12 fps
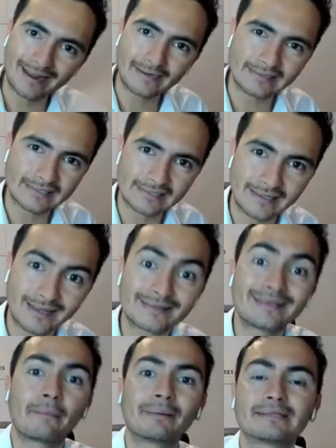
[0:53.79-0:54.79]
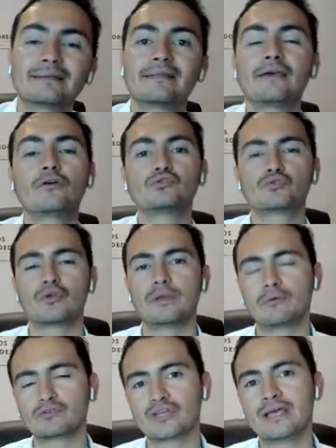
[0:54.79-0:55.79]
desde la necesidad y a partir de ahí
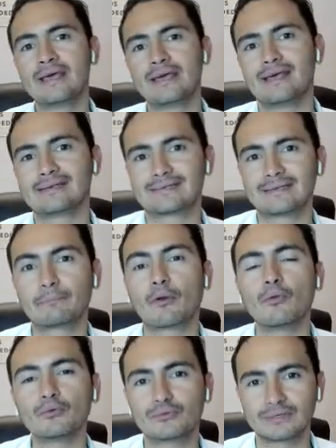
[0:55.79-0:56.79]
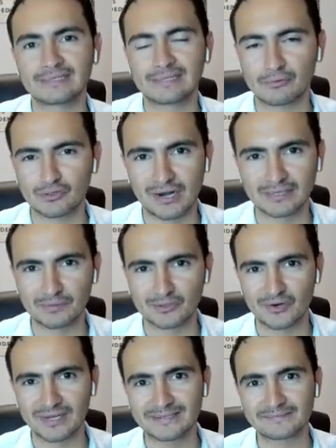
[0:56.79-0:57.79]
construimos ese producto, ese servicio a
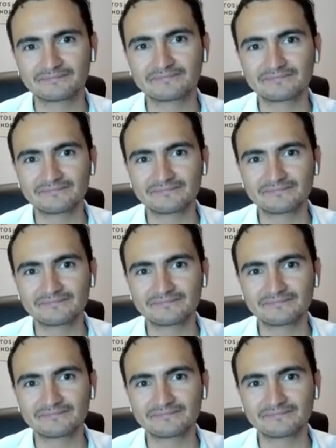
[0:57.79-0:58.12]
las personas.